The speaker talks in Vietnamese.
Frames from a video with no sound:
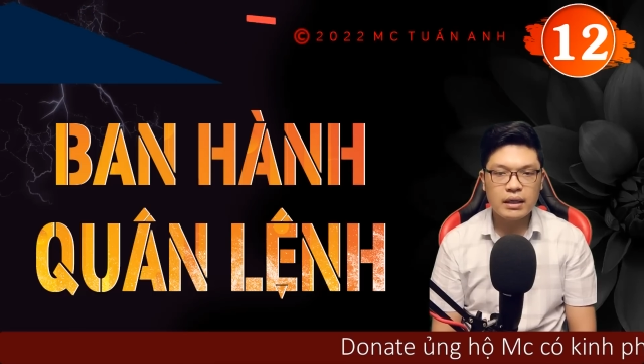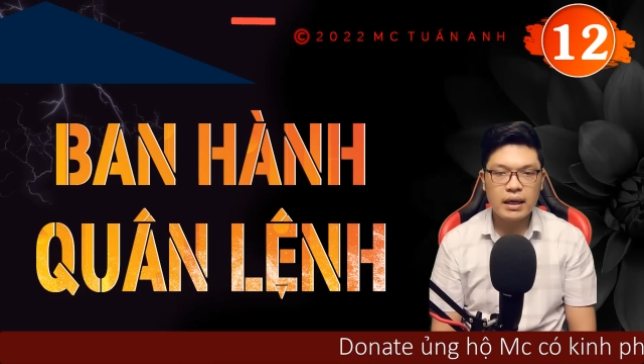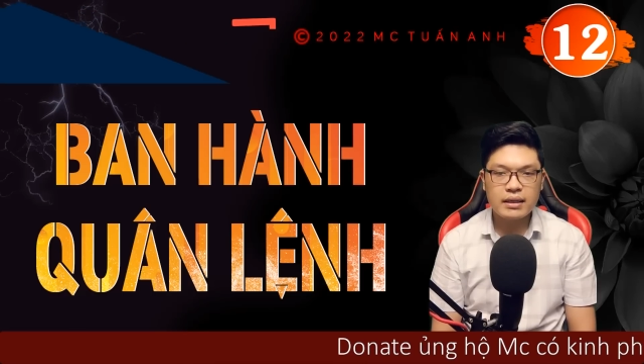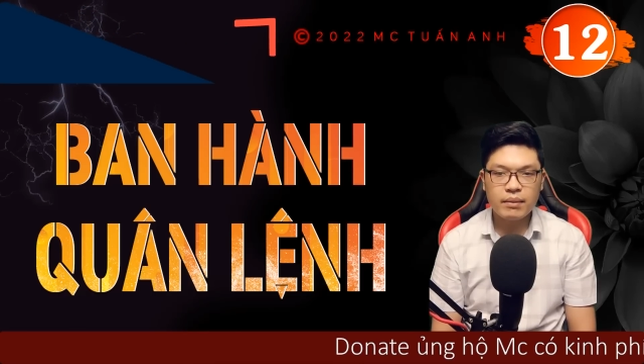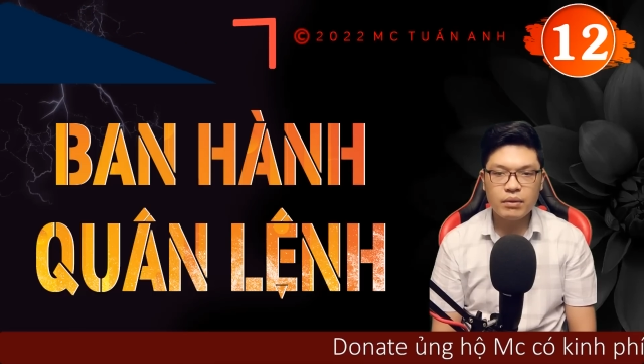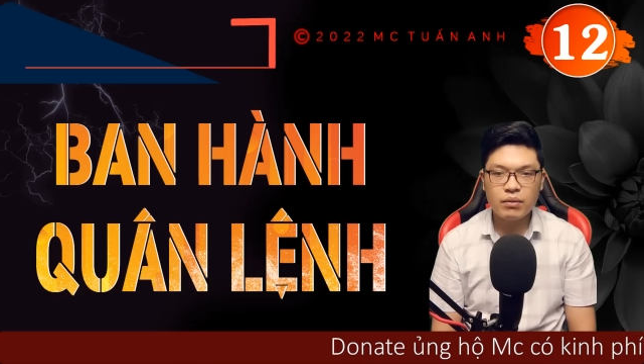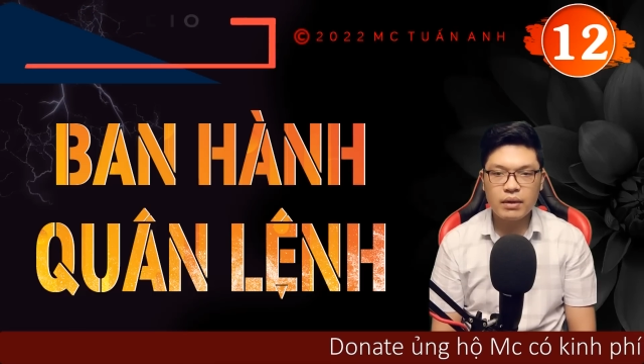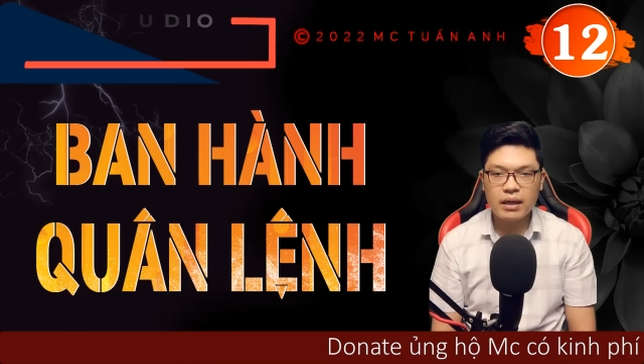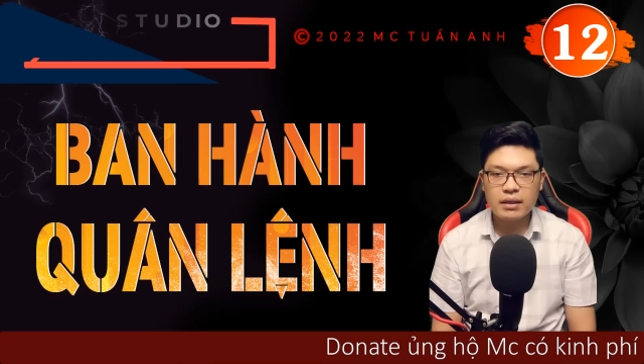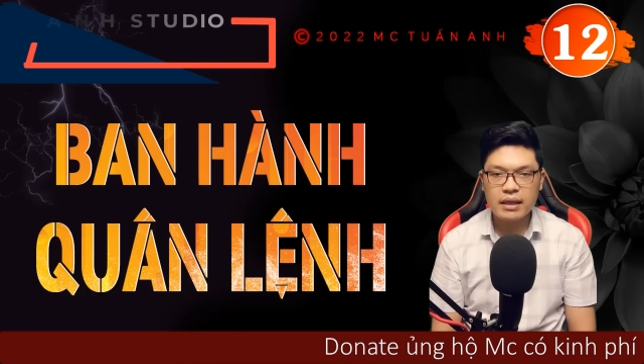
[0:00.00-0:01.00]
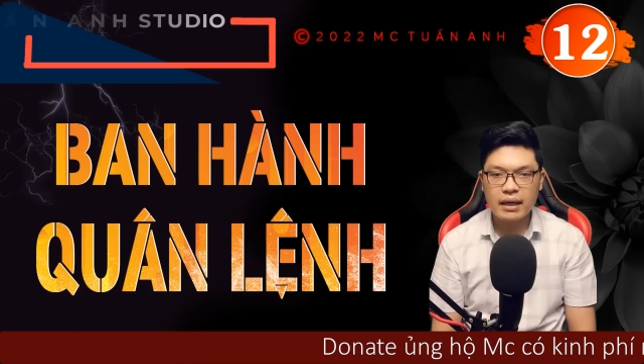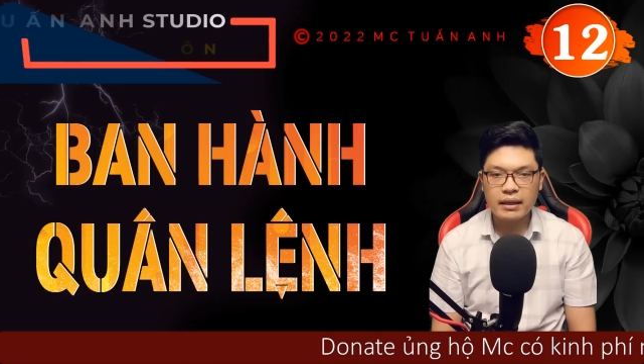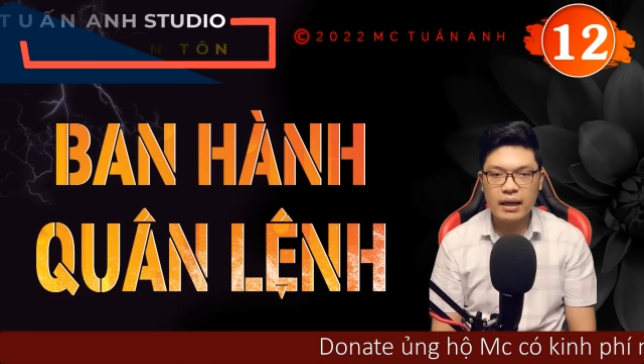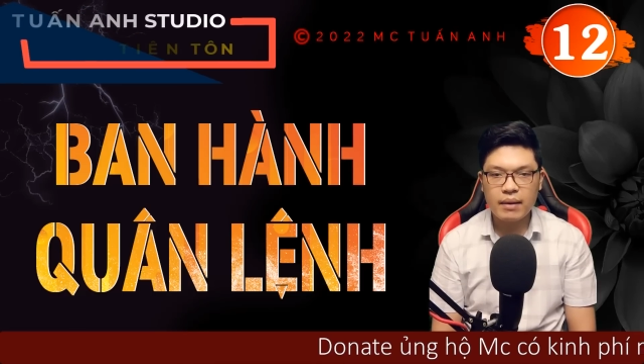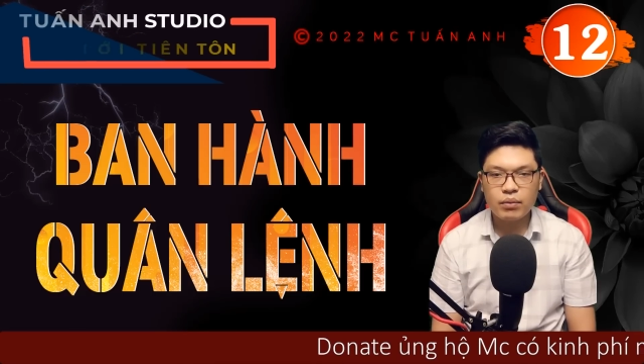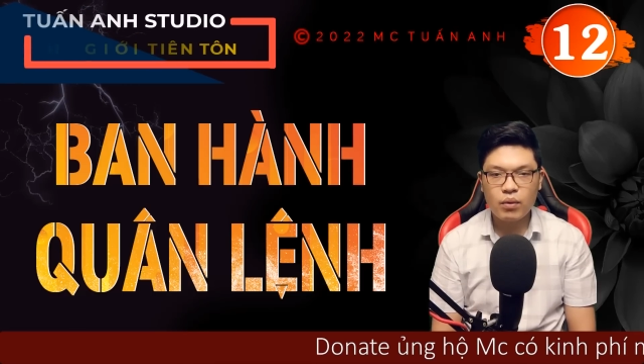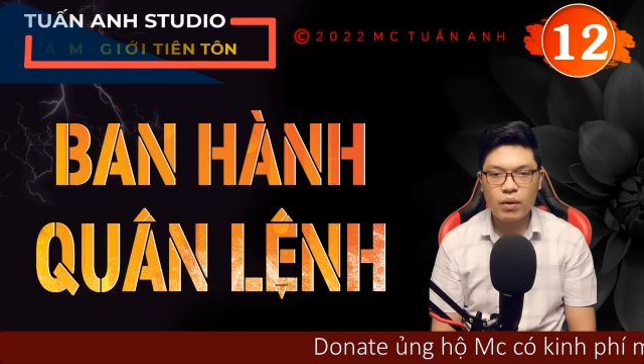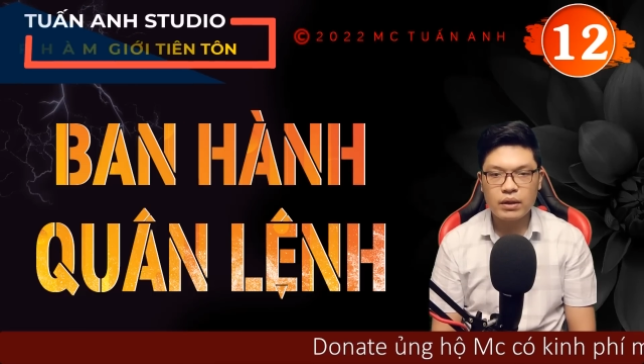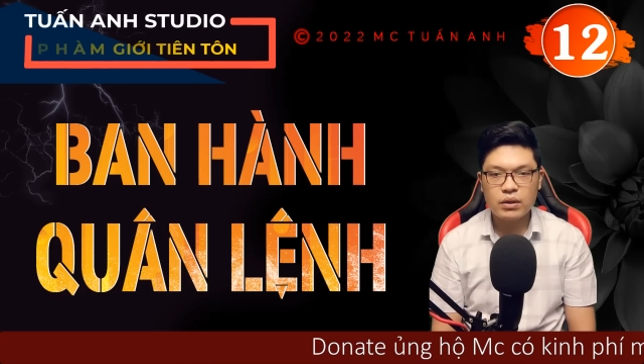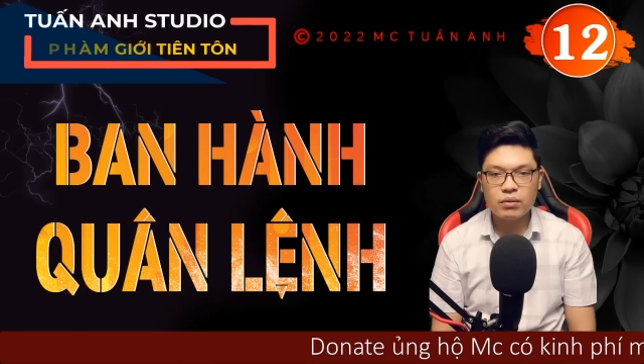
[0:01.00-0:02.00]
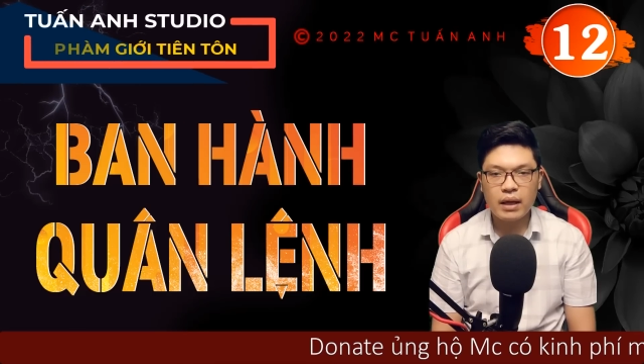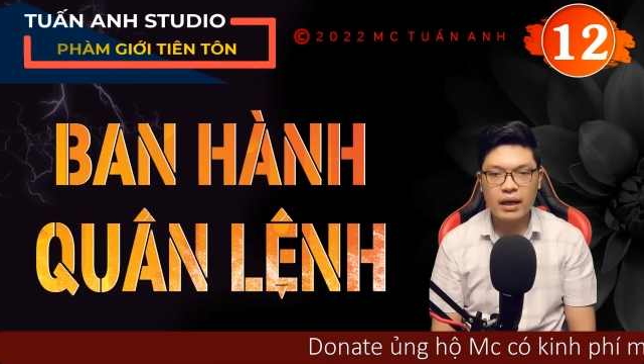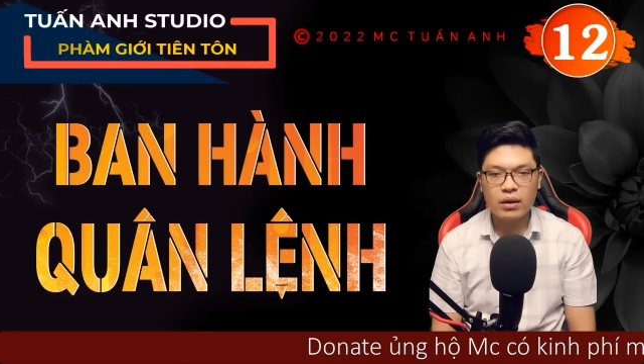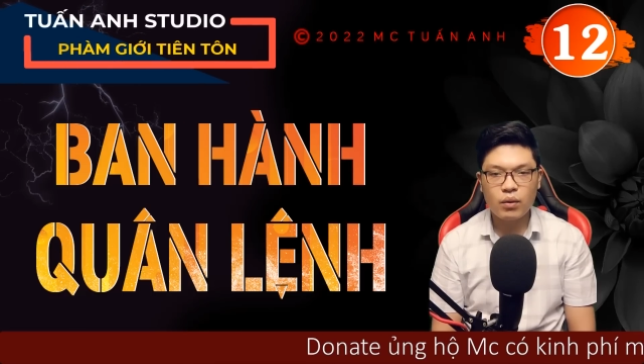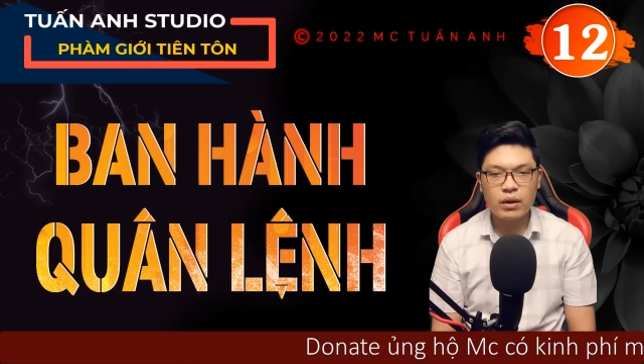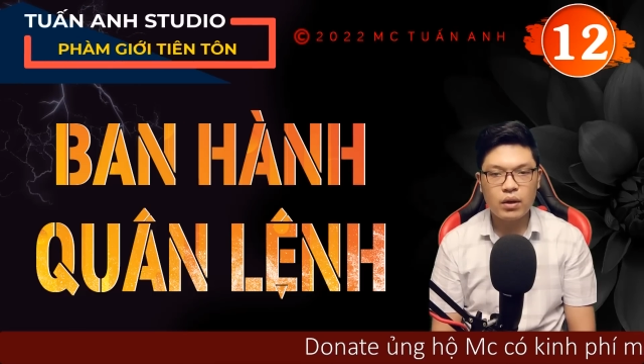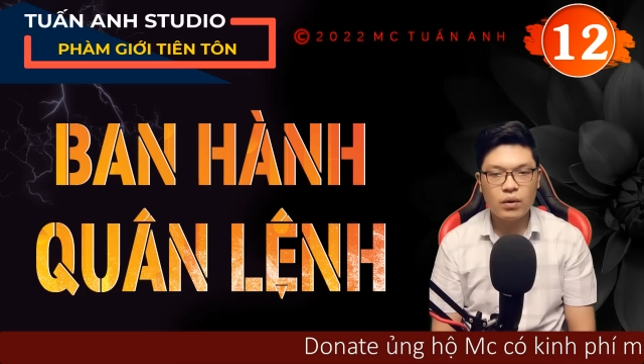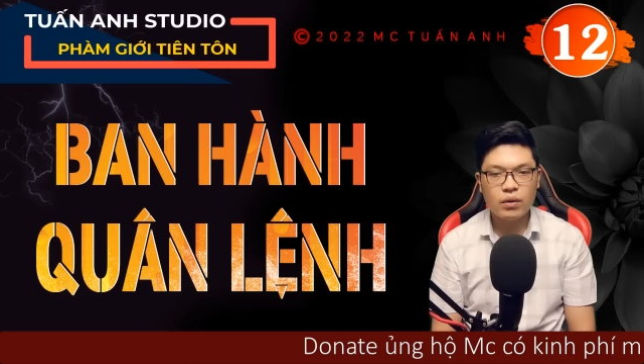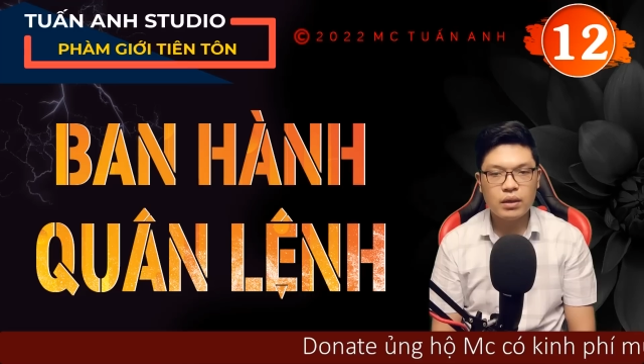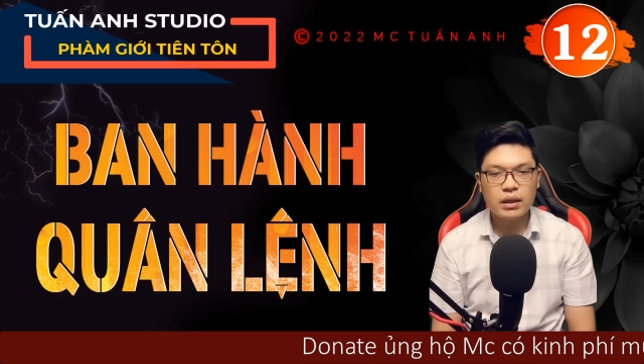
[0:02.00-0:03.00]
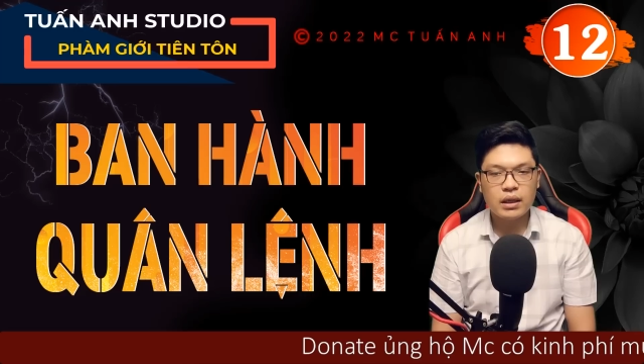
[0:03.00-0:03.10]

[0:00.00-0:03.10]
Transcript: lại dám đụng đến sản nghiệp của chúng ta ở quận đỗ.